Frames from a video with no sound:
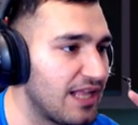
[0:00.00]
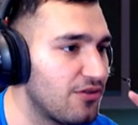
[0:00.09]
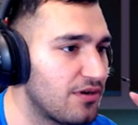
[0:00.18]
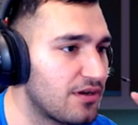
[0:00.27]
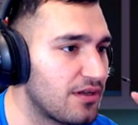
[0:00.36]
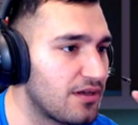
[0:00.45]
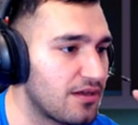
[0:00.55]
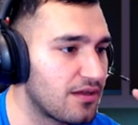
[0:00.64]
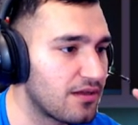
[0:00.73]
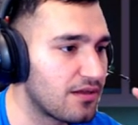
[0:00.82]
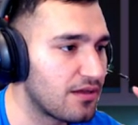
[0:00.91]
عندهم
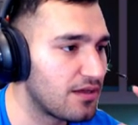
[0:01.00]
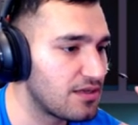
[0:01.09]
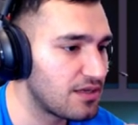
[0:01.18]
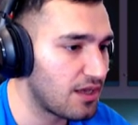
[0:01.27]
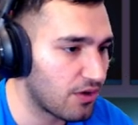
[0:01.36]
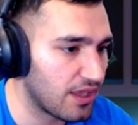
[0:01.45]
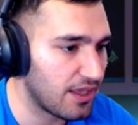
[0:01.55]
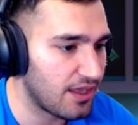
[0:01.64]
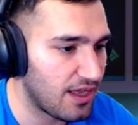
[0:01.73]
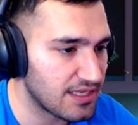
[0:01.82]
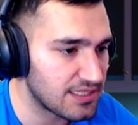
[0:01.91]
آه،
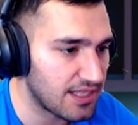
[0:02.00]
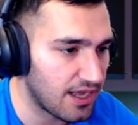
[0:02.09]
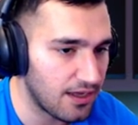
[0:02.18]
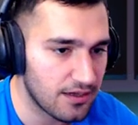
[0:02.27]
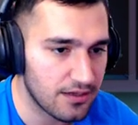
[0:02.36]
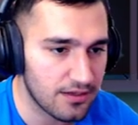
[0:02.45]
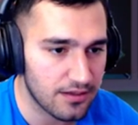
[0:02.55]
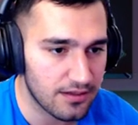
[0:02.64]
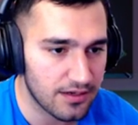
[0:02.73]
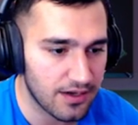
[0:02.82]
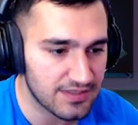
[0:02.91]
اوكي اسلحه
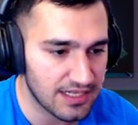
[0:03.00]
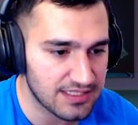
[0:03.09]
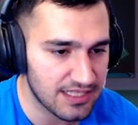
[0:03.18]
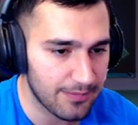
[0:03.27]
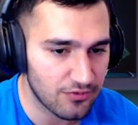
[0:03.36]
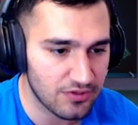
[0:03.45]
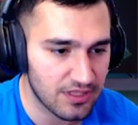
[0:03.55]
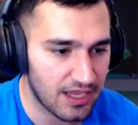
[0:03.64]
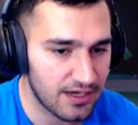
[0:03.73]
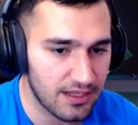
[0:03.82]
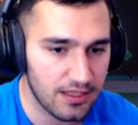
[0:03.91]
نفس الاسلحه الموجوده
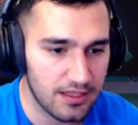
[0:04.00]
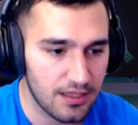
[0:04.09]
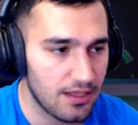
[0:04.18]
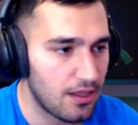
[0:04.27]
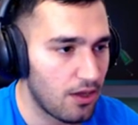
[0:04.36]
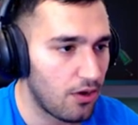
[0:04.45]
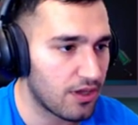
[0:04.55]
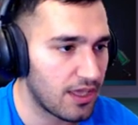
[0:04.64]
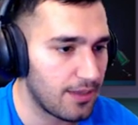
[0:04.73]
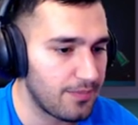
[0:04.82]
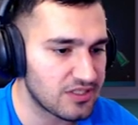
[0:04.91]
عندنا
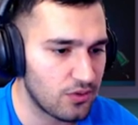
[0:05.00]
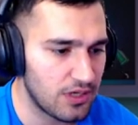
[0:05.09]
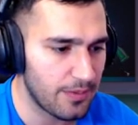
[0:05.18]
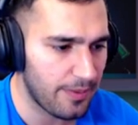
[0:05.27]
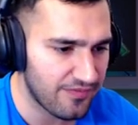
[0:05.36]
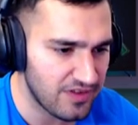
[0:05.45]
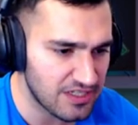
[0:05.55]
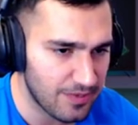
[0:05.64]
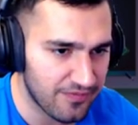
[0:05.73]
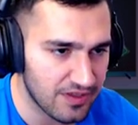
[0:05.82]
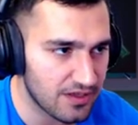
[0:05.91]
اوكي بس هون ما بعرف
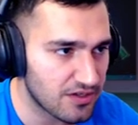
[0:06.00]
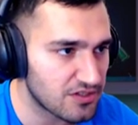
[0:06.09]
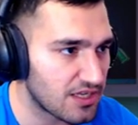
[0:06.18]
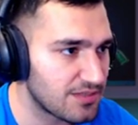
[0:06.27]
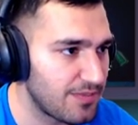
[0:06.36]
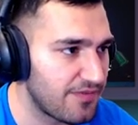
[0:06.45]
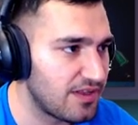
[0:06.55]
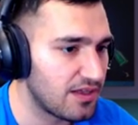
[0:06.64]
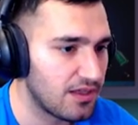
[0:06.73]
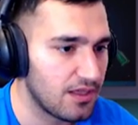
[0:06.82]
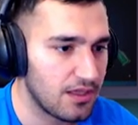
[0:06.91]
ليش ما في شخص ما في